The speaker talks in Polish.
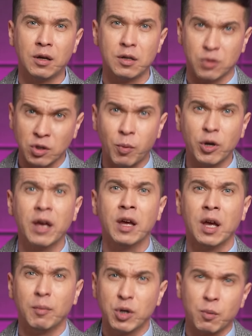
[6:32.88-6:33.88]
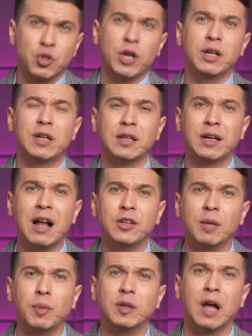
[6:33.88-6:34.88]
Stąd moje, być może i
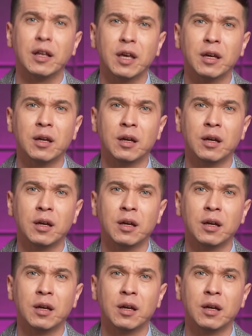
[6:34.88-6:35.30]
radykalne pytanie.